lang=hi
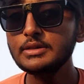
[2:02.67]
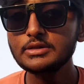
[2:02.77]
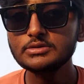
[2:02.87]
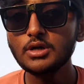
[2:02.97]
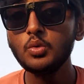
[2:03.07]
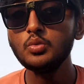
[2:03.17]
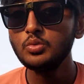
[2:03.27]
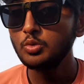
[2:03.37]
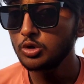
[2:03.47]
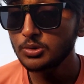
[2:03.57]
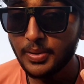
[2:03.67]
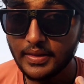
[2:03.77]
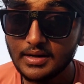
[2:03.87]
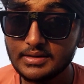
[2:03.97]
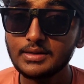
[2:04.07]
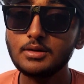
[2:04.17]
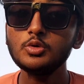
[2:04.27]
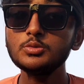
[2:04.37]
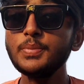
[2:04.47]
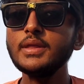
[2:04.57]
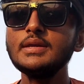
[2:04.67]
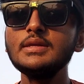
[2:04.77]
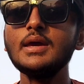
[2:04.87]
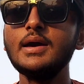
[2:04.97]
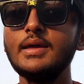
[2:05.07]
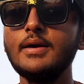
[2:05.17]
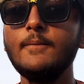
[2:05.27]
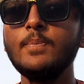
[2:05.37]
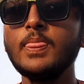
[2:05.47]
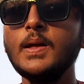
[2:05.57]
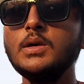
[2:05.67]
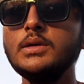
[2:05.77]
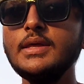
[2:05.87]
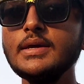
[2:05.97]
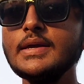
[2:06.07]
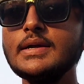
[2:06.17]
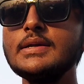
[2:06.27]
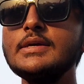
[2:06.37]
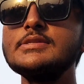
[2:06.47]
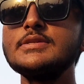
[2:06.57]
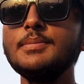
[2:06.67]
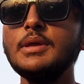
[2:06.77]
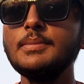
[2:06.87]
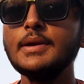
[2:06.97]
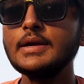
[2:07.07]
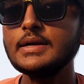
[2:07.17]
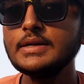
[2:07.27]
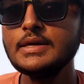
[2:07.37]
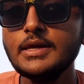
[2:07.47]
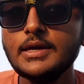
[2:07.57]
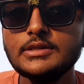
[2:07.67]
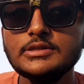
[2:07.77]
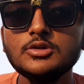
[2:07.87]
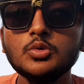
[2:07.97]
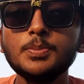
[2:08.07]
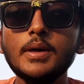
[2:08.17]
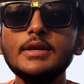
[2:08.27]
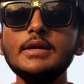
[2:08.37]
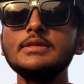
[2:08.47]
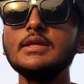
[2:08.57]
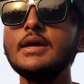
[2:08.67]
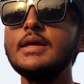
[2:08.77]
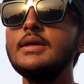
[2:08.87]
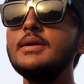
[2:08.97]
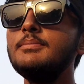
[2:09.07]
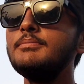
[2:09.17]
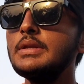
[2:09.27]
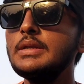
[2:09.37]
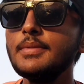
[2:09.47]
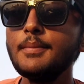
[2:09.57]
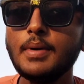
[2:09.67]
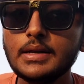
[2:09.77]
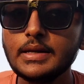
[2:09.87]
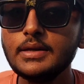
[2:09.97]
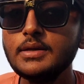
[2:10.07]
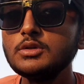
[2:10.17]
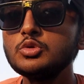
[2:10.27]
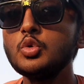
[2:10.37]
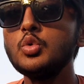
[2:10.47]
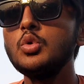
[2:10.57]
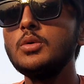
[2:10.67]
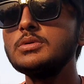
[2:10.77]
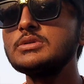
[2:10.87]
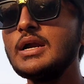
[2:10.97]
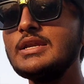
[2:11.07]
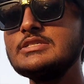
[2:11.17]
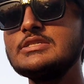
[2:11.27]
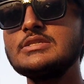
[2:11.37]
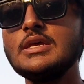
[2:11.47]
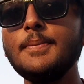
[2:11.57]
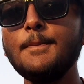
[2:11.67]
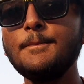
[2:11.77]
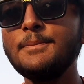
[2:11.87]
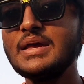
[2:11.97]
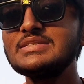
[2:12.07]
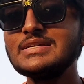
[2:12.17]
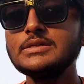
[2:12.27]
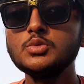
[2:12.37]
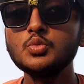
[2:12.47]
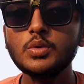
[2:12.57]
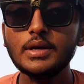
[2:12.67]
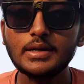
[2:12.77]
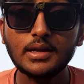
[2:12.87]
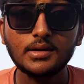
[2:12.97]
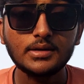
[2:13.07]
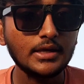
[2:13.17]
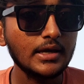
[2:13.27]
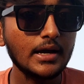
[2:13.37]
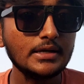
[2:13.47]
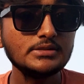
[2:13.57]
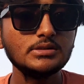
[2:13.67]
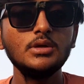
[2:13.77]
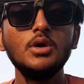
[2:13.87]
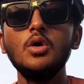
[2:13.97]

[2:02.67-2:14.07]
बात करता हूँ उत्पादन की उत्पादन क्या आएगा एक एकड़ की ज़मीन में ककड़ी की खेती से उत्पादन रहता है मिनिमम माने तो चालीस से पैंसठ क्विंटल ठीक है गाइस